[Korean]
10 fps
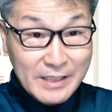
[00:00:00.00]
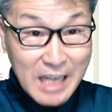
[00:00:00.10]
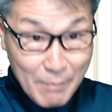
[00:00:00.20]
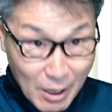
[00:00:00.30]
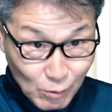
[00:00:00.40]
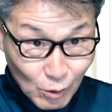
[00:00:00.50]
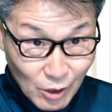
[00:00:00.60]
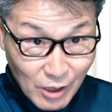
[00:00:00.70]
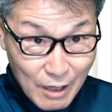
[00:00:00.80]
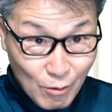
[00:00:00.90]
자막도
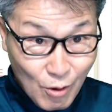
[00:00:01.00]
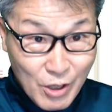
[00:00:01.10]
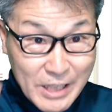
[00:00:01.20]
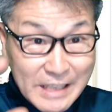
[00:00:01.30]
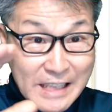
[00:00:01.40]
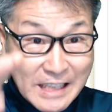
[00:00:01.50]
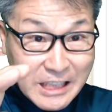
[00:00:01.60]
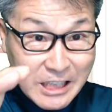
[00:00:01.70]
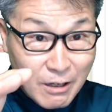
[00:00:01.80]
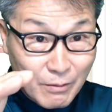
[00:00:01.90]
들어가고
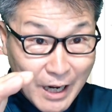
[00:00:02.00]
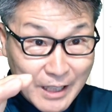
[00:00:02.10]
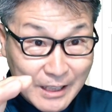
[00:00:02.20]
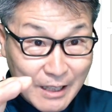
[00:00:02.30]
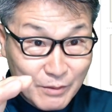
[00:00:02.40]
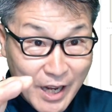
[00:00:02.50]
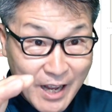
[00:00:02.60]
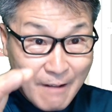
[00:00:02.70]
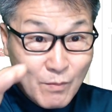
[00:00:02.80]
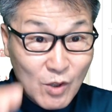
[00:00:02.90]
CG 작업을 하기
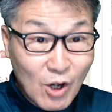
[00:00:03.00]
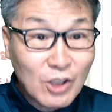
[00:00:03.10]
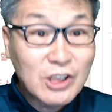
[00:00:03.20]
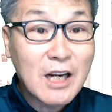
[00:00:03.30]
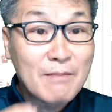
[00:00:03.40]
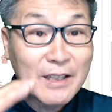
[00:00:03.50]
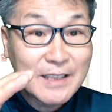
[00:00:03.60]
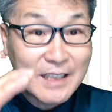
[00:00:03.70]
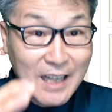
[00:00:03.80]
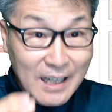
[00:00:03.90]
때문에 더
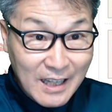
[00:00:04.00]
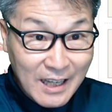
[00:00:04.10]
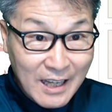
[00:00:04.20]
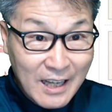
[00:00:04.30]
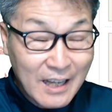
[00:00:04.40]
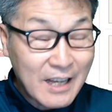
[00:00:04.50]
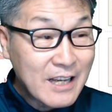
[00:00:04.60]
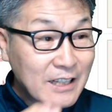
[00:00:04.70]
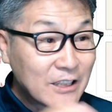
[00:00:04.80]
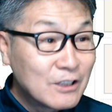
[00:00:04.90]
드라마틱하게
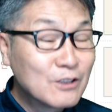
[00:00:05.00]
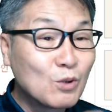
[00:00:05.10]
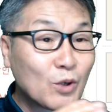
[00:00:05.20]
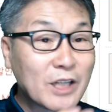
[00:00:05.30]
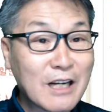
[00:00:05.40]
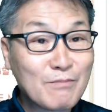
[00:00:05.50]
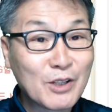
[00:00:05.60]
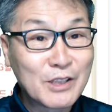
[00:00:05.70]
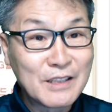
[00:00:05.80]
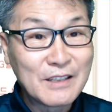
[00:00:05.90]
그 노래
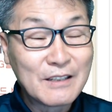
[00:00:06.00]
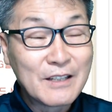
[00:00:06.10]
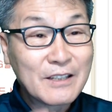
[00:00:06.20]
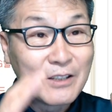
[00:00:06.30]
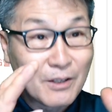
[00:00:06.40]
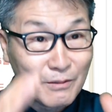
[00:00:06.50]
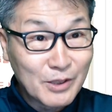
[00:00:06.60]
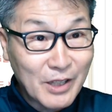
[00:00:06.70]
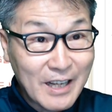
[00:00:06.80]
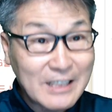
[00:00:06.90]
장면을
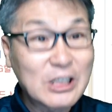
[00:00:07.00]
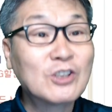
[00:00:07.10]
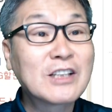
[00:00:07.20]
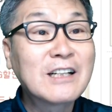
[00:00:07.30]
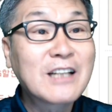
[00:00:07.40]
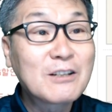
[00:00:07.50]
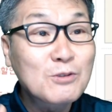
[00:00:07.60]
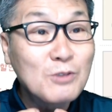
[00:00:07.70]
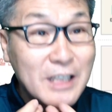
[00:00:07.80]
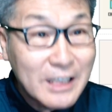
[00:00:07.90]
여러분들에게 전달될
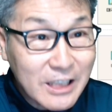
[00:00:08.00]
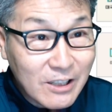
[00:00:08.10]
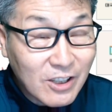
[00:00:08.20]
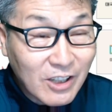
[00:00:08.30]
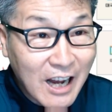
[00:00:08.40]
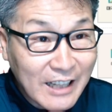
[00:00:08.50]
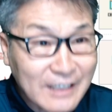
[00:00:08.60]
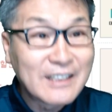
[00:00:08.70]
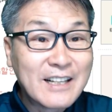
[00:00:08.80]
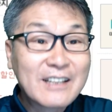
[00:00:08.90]
수 있을 거라
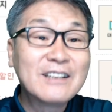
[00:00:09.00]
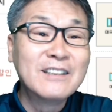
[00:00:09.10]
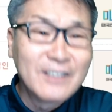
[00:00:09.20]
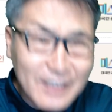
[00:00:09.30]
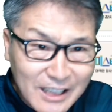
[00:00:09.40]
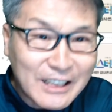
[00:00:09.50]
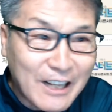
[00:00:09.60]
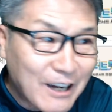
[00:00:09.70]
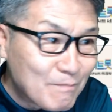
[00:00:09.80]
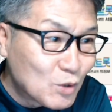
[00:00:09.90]
하는 그런
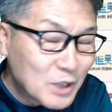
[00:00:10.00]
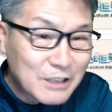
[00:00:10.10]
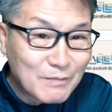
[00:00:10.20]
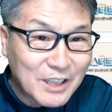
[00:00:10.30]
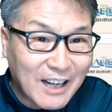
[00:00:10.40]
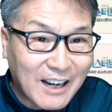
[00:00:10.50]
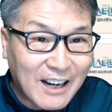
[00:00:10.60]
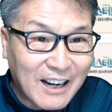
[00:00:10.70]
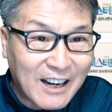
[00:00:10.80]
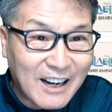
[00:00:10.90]
기대감도
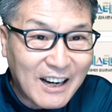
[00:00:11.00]
있습니다.